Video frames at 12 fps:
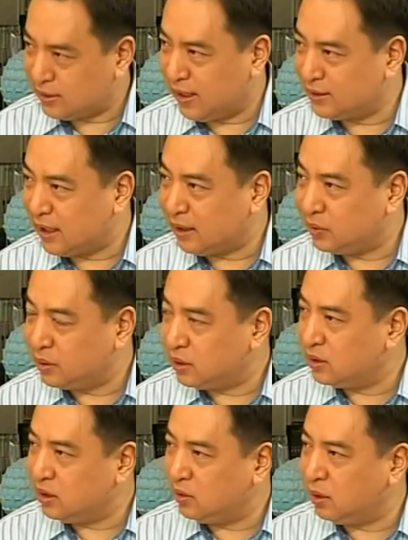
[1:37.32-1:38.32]
จารย์ด้วยก็
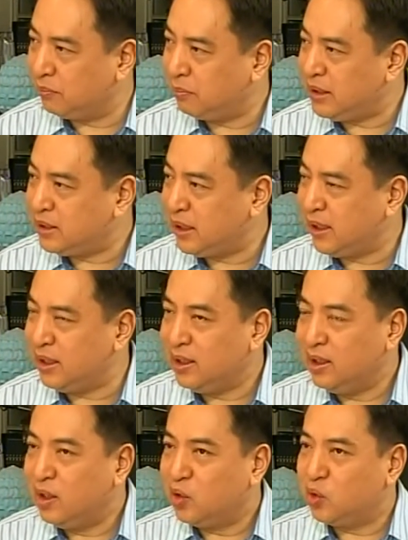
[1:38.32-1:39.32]
คือว่าไม่ใช่
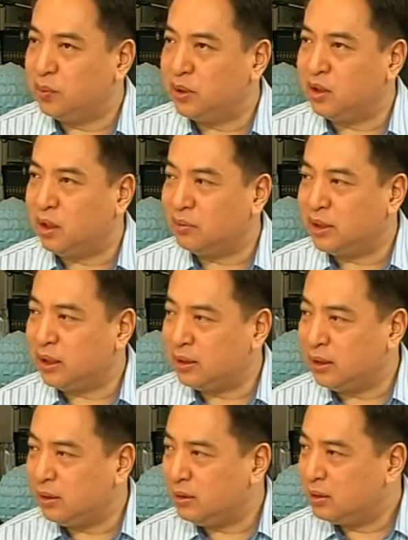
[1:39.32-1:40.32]
ซูเปอร์คอร์ปในฐา
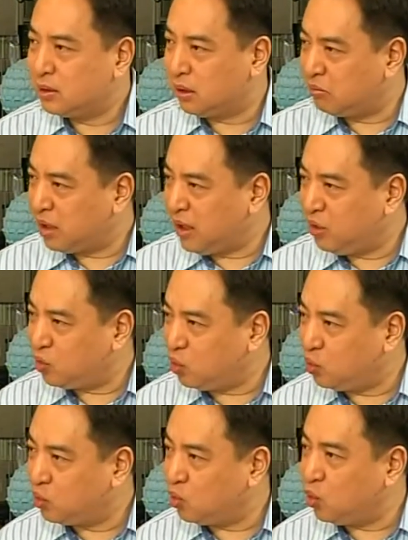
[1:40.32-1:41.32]
นะกำไร
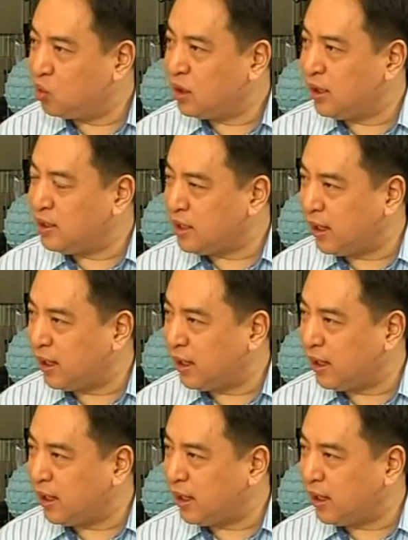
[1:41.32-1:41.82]
สูงให